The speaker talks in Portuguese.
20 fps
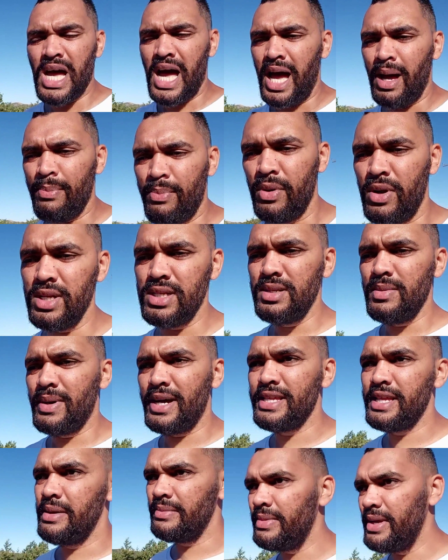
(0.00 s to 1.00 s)

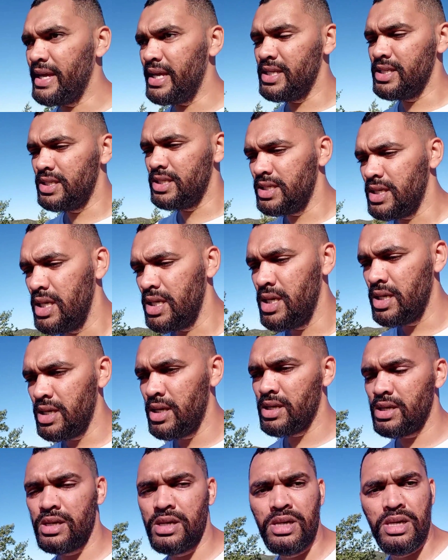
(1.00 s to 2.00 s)
aproximadamente
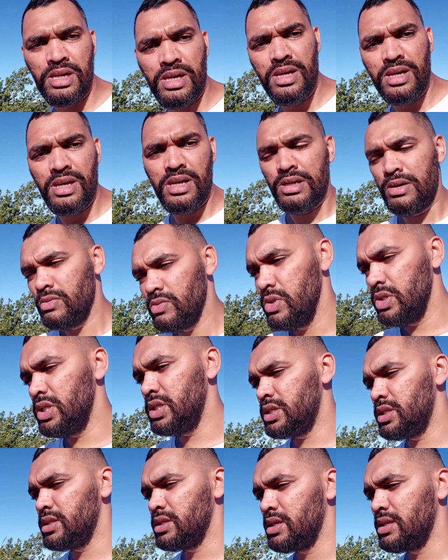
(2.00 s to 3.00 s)

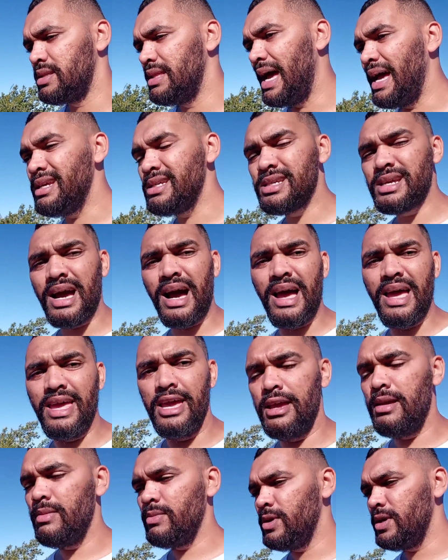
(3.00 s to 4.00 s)
uns 10
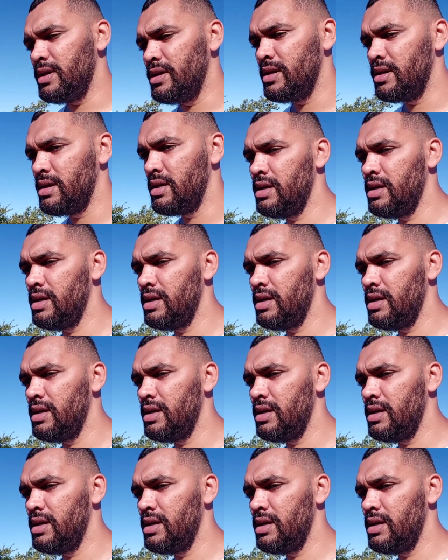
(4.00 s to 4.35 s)
km,